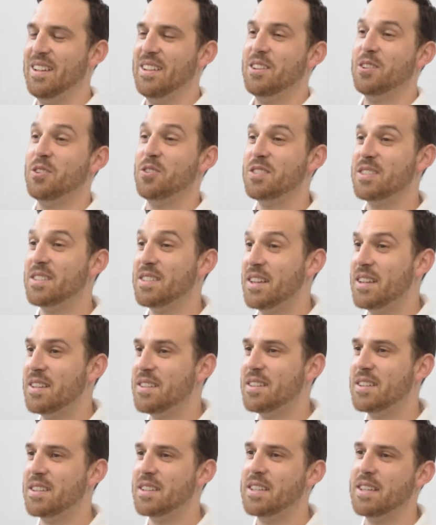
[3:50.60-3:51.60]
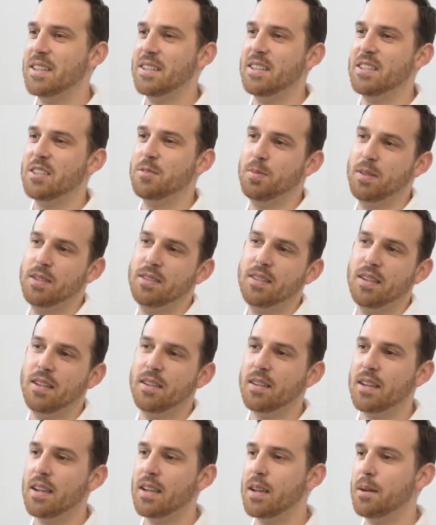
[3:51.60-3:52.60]
Trotz der integrierten
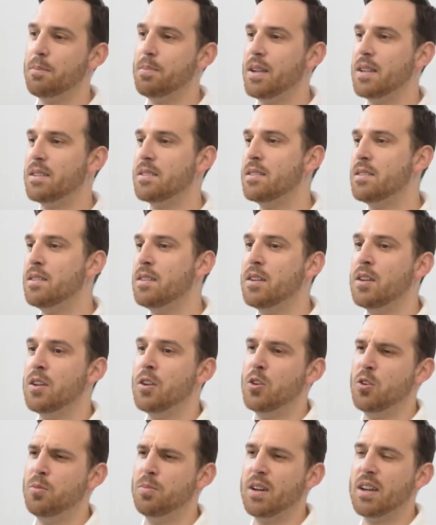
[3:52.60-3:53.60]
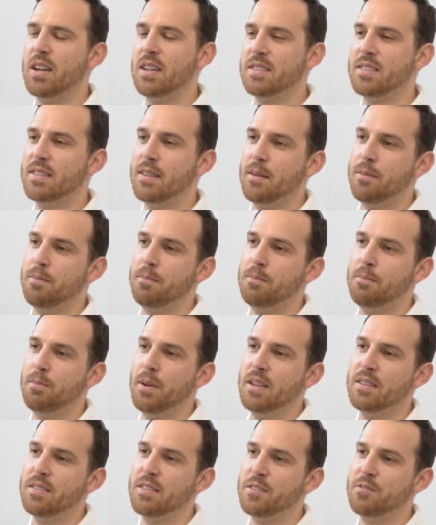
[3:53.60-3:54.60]
SPC-Trägerplatte überrascht der
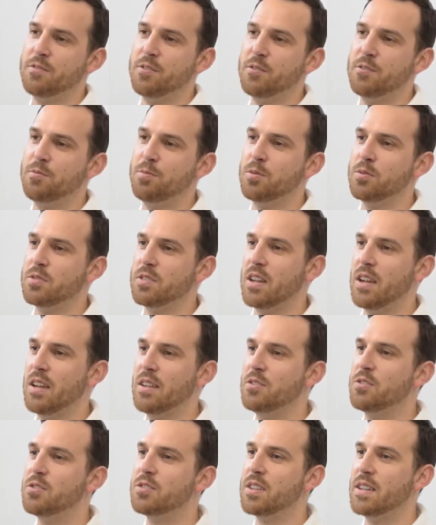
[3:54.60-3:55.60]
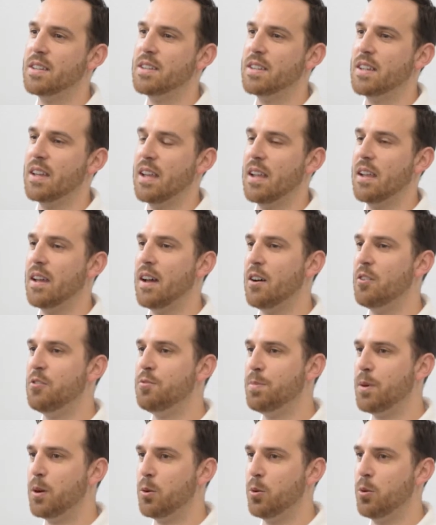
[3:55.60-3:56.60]
Basic 5.3 durch seine geringe
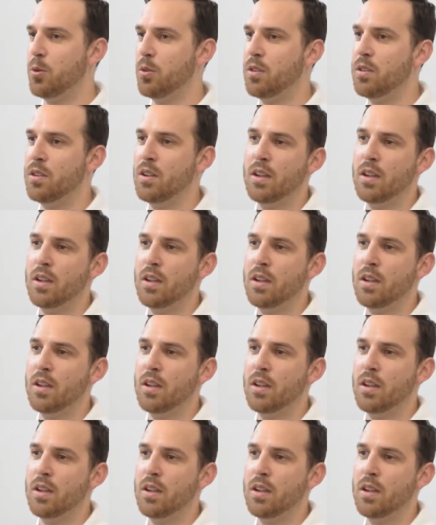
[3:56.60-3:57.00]
Aufbauhöhe,